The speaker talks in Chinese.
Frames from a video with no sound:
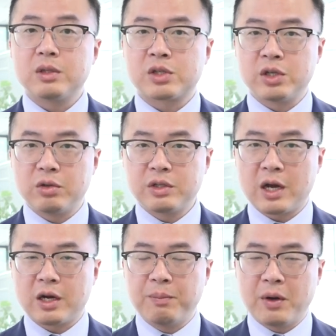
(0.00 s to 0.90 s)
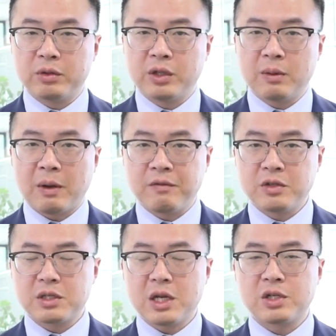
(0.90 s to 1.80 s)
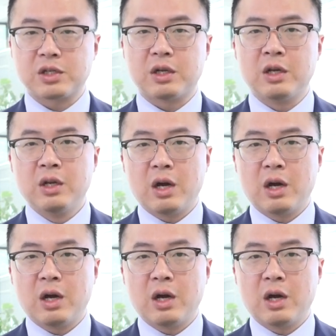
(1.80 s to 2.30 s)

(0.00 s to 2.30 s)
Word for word: 石油价格暴跌了百分之三十，